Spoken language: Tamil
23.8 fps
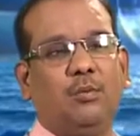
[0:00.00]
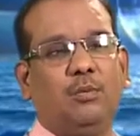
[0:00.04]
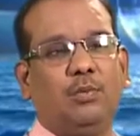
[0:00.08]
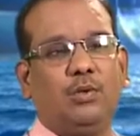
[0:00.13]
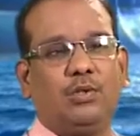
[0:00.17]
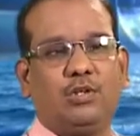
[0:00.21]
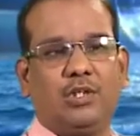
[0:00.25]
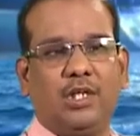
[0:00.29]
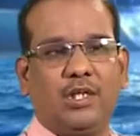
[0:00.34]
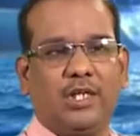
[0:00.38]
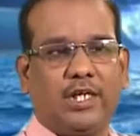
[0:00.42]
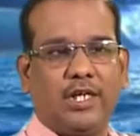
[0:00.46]

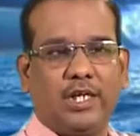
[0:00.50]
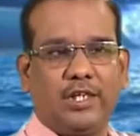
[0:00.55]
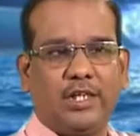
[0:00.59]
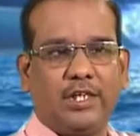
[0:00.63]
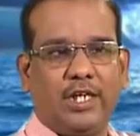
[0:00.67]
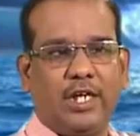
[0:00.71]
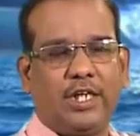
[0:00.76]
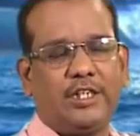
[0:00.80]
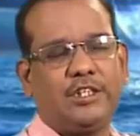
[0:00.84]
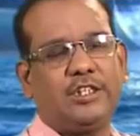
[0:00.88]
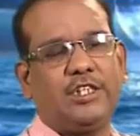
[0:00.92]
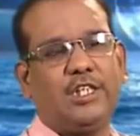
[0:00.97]
புத்தக
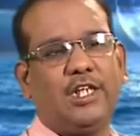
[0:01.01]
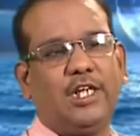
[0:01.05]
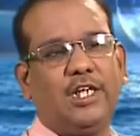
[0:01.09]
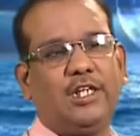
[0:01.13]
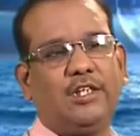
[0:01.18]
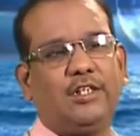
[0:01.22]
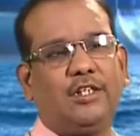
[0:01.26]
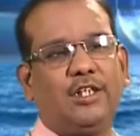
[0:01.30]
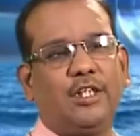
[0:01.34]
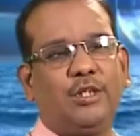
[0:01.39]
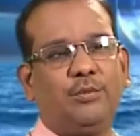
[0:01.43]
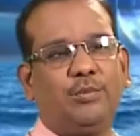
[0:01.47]

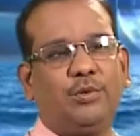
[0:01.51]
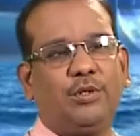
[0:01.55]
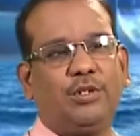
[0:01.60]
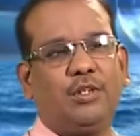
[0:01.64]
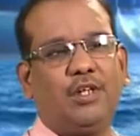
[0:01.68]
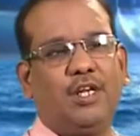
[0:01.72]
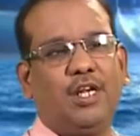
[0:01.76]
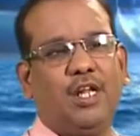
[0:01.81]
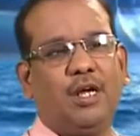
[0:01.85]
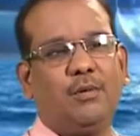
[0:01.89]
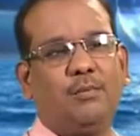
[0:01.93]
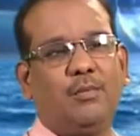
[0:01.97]
கண்காட்சிகளில்
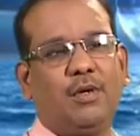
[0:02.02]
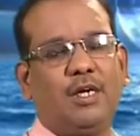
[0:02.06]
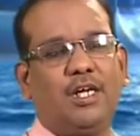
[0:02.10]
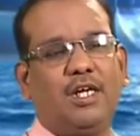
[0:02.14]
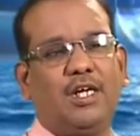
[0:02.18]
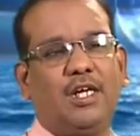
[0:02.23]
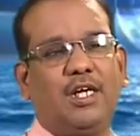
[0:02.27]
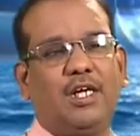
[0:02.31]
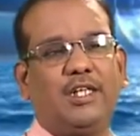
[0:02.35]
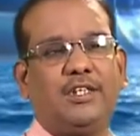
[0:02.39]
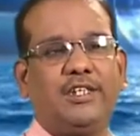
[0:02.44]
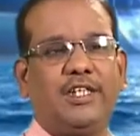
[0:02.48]
இப்பொழுதெல்லாம்
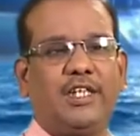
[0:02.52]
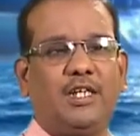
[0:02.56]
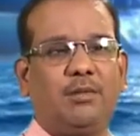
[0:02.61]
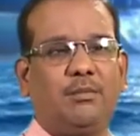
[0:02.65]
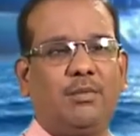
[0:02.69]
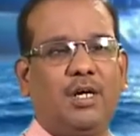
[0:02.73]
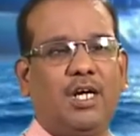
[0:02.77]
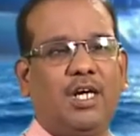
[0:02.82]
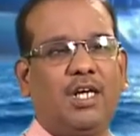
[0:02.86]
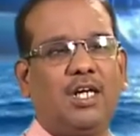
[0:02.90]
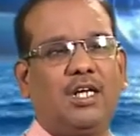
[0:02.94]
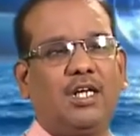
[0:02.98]

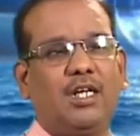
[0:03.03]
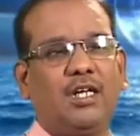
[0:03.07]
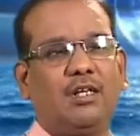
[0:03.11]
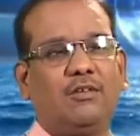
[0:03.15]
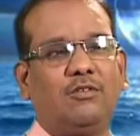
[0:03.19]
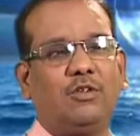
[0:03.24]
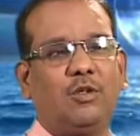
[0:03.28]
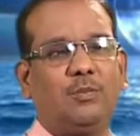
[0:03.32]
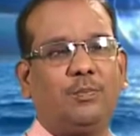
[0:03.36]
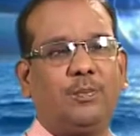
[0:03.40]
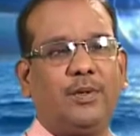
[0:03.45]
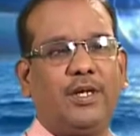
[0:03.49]
அதிகமாக
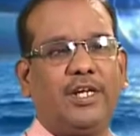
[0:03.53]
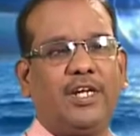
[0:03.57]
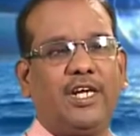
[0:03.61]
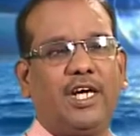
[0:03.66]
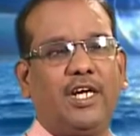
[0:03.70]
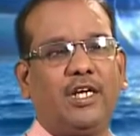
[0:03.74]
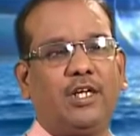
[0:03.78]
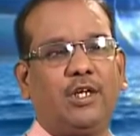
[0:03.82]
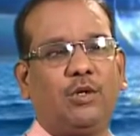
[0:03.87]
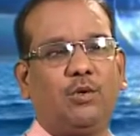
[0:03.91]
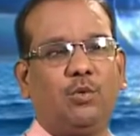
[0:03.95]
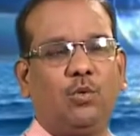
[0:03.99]

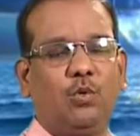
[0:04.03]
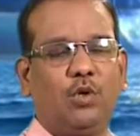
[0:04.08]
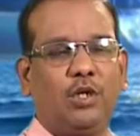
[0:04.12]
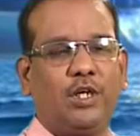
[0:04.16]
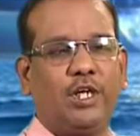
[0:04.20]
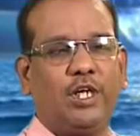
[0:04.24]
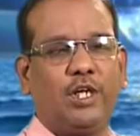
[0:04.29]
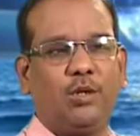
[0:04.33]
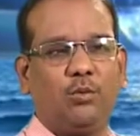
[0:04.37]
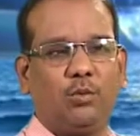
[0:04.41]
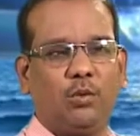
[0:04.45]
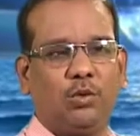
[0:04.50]
விற்பனையாகிற
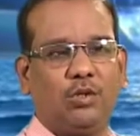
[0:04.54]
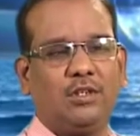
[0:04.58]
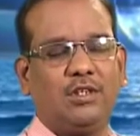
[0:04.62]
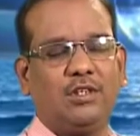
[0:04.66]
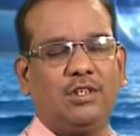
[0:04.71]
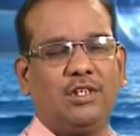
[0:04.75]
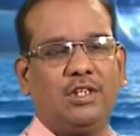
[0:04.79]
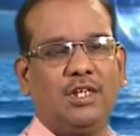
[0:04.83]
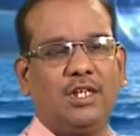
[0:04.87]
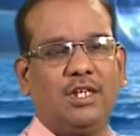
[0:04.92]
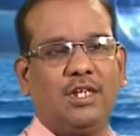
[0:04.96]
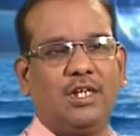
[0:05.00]
நூல்களில் ஒன்று
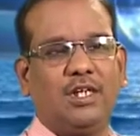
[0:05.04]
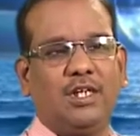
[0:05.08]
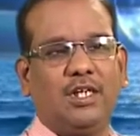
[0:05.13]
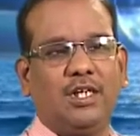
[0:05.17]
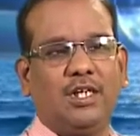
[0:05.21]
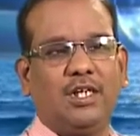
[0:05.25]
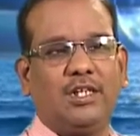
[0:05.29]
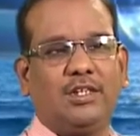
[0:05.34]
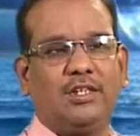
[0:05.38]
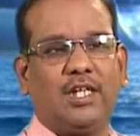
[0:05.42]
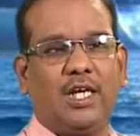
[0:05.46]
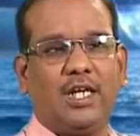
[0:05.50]

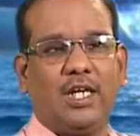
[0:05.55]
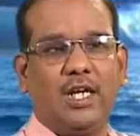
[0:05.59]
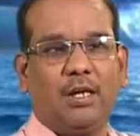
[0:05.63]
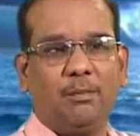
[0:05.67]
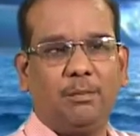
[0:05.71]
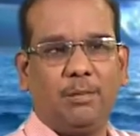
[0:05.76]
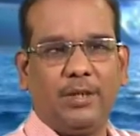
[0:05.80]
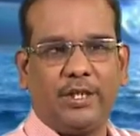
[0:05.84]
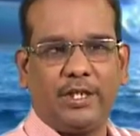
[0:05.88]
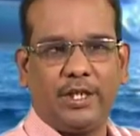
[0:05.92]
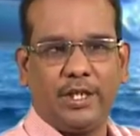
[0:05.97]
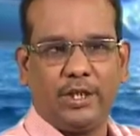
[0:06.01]

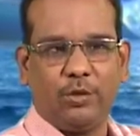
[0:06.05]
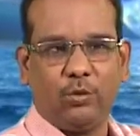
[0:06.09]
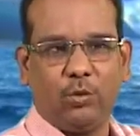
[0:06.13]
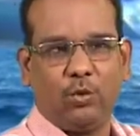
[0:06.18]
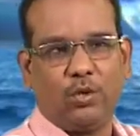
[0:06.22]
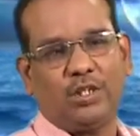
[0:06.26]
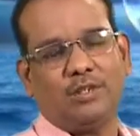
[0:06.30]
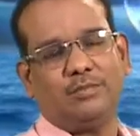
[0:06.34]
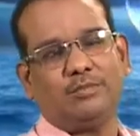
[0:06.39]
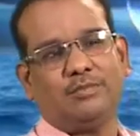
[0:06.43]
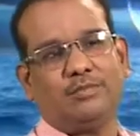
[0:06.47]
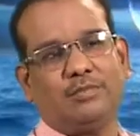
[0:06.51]
தன்னம்பிக்கை
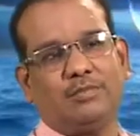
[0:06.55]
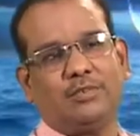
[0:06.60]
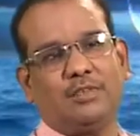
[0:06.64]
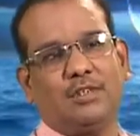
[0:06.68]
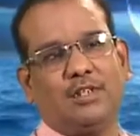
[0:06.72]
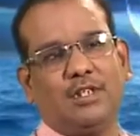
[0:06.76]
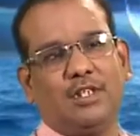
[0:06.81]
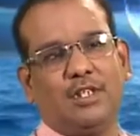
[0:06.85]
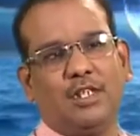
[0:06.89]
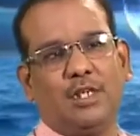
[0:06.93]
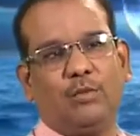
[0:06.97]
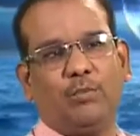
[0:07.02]
நூல்கள்
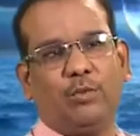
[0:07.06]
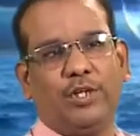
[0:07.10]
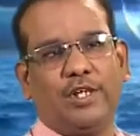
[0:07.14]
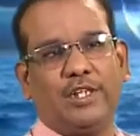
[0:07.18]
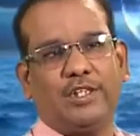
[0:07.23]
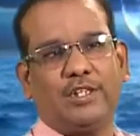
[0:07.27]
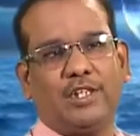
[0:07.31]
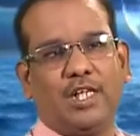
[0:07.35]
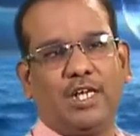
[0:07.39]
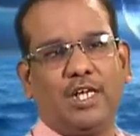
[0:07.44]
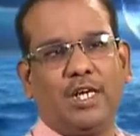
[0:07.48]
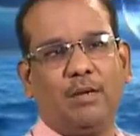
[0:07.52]

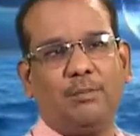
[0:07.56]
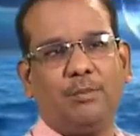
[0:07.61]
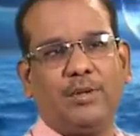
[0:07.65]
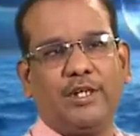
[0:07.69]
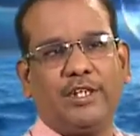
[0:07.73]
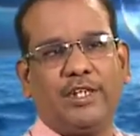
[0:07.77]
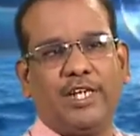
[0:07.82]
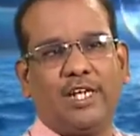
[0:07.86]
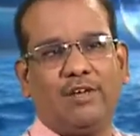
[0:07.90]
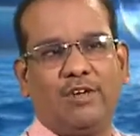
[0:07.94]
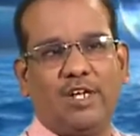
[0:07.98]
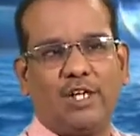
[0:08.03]
நம்முடைய
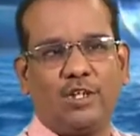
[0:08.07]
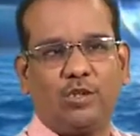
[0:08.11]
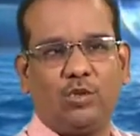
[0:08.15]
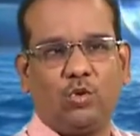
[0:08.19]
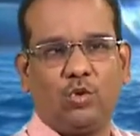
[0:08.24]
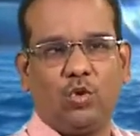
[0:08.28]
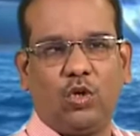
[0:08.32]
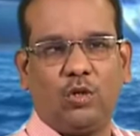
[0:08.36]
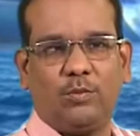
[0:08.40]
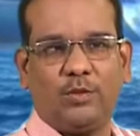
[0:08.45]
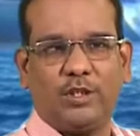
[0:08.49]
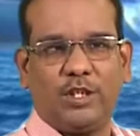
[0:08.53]
தன்னம்பிக்கையை
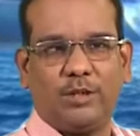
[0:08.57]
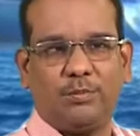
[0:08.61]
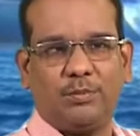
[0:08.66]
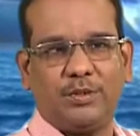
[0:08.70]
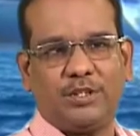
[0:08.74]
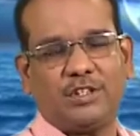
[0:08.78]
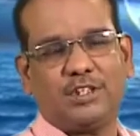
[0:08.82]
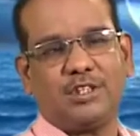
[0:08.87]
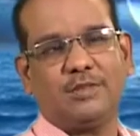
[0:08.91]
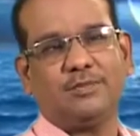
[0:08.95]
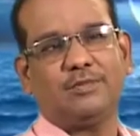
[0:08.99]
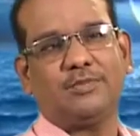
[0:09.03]
வளர்த்து கொள்வதை
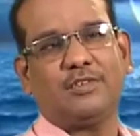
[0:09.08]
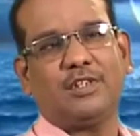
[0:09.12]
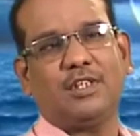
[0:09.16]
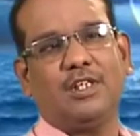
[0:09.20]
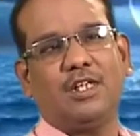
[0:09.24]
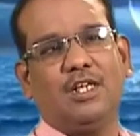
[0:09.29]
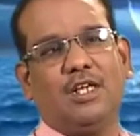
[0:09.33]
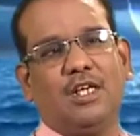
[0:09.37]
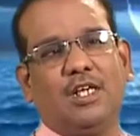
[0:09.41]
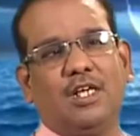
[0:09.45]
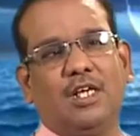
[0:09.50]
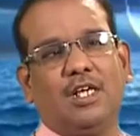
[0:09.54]
பற்றி
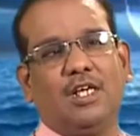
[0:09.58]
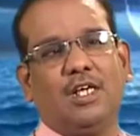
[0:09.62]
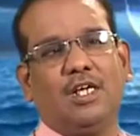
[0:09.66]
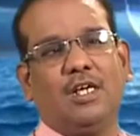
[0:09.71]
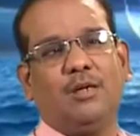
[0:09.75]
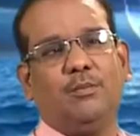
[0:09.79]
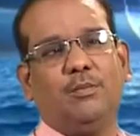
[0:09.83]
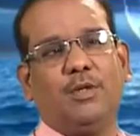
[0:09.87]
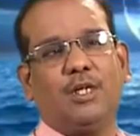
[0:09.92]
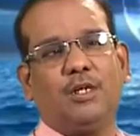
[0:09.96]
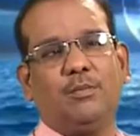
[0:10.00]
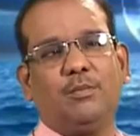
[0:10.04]

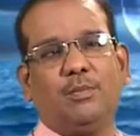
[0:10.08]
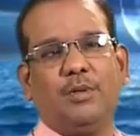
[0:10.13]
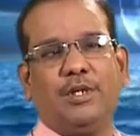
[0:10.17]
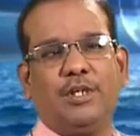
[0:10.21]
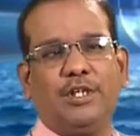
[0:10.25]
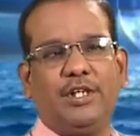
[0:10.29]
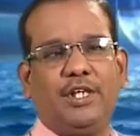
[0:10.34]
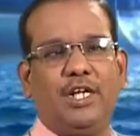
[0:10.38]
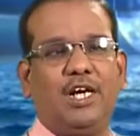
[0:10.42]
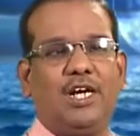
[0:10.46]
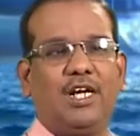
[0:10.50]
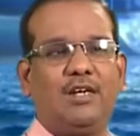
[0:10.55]

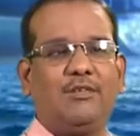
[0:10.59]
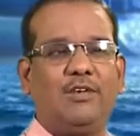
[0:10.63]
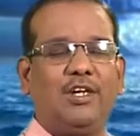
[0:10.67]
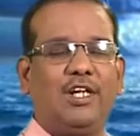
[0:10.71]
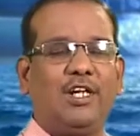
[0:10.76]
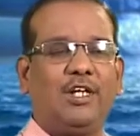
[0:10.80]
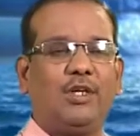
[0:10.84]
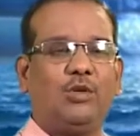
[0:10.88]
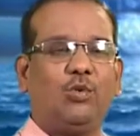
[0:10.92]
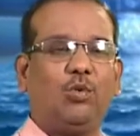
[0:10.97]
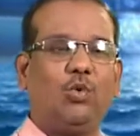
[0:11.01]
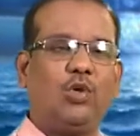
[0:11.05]
மிகப்பெரிய
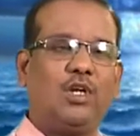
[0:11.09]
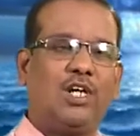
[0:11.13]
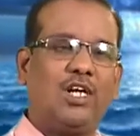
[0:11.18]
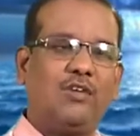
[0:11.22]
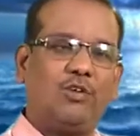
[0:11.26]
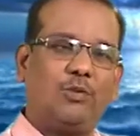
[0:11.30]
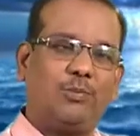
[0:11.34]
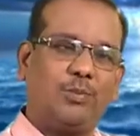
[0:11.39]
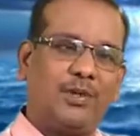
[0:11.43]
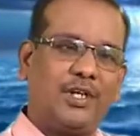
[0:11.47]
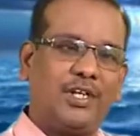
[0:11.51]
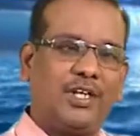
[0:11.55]
அளவிலே நூல்கள்
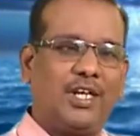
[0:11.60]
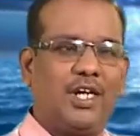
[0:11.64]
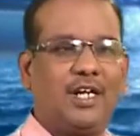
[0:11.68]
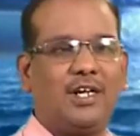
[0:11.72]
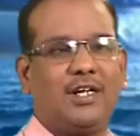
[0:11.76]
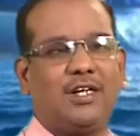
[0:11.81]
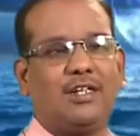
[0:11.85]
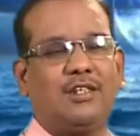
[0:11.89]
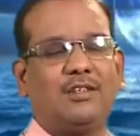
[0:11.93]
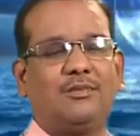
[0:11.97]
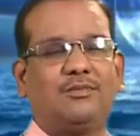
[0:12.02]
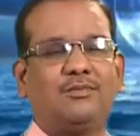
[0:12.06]

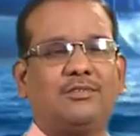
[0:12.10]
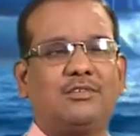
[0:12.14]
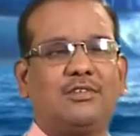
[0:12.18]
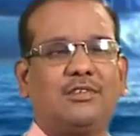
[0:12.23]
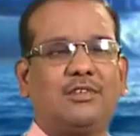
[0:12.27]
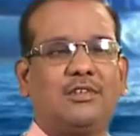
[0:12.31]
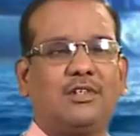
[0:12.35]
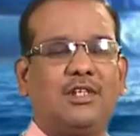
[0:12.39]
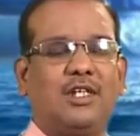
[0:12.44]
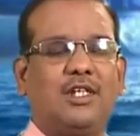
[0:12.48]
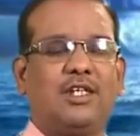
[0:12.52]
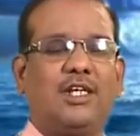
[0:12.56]
விற்பனையாகிறது
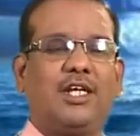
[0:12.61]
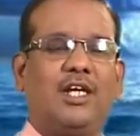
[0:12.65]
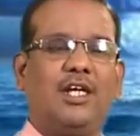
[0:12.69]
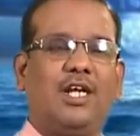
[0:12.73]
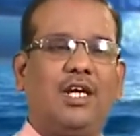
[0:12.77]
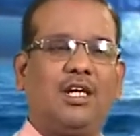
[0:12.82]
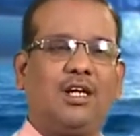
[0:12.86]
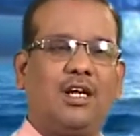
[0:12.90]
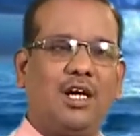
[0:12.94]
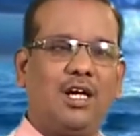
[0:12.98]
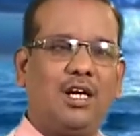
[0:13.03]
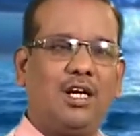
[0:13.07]
அதுக்கு
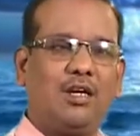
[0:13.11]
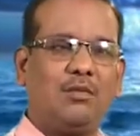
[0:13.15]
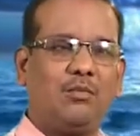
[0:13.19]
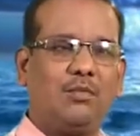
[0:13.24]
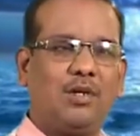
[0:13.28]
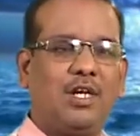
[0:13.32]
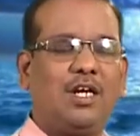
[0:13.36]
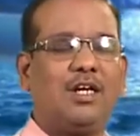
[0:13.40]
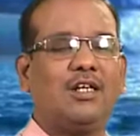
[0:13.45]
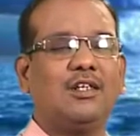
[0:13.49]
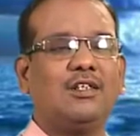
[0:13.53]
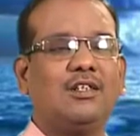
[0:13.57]
என்ன
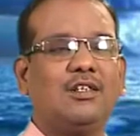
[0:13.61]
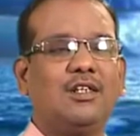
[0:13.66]
காரணம்னா